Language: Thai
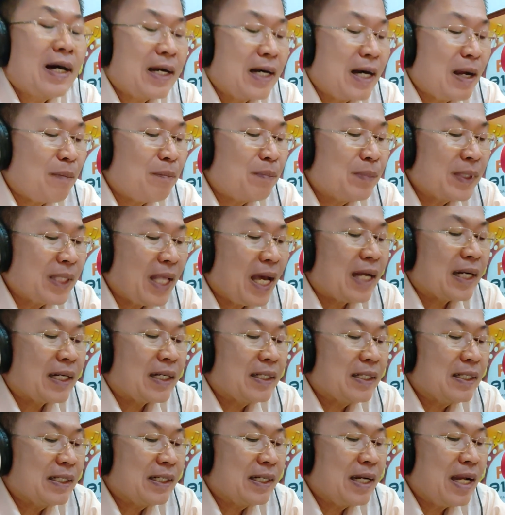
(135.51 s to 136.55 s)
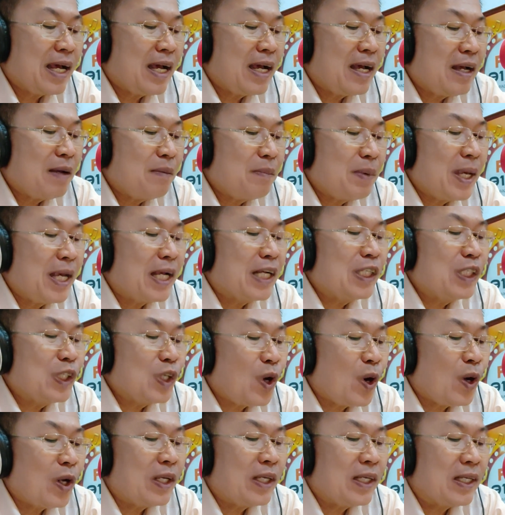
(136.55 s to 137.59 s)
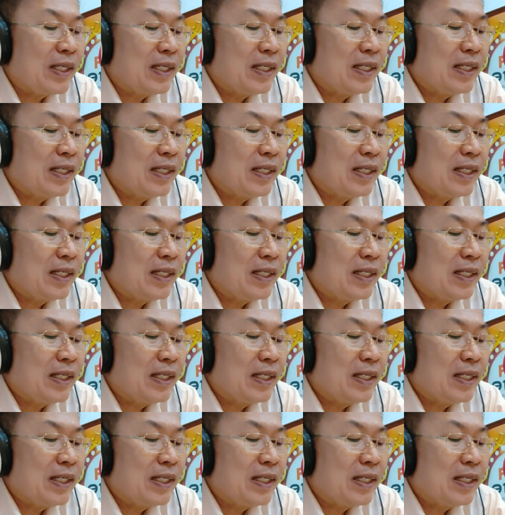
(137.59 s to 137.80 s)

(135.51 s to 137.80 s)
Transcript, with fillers: รำตัดนะเพลงฉ่อย